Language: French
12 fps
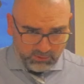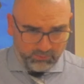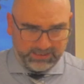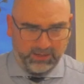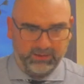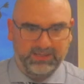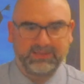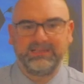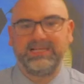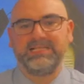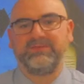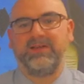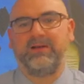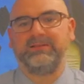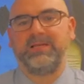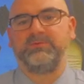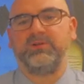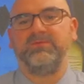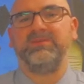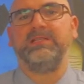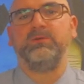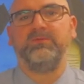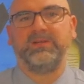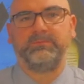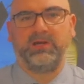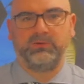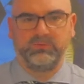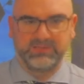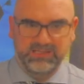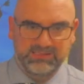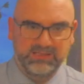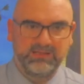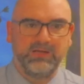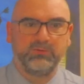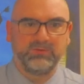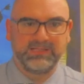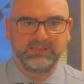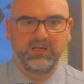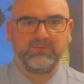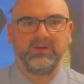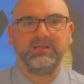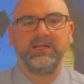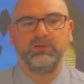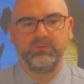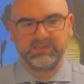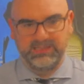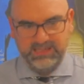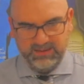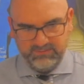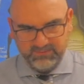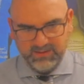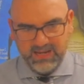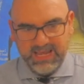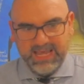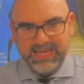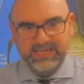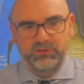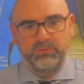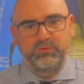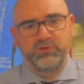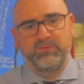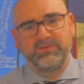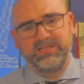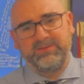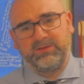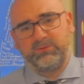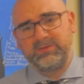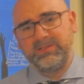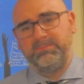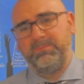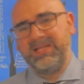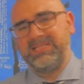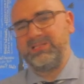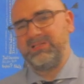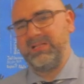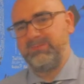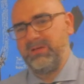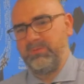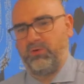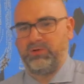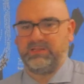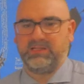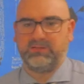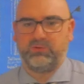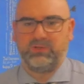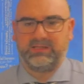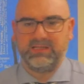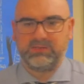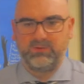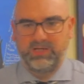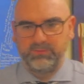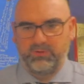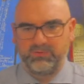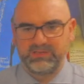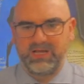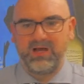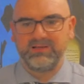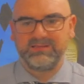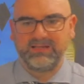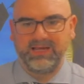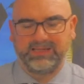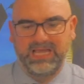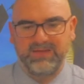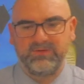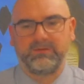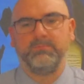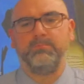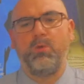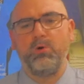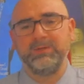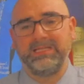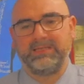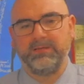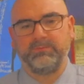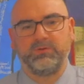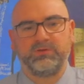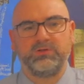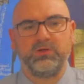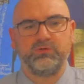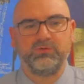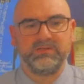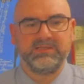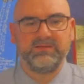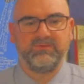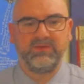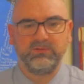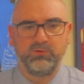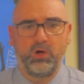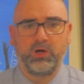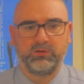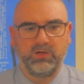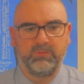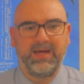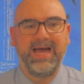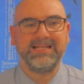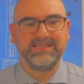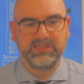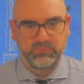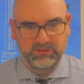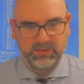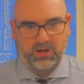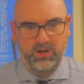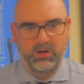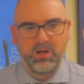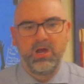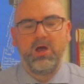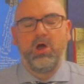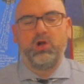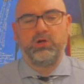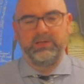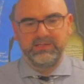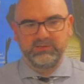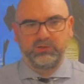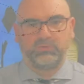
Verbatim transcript: donc à regarder les différentes capsules vidéo faites par nos enseignants, nos intervenants et nos élèves. Et depuis, je vous invite aussi personnellement pour une session de questions-réponses en direct avec mon équipe ce jeudi 22 octobre à 18h. Le lien se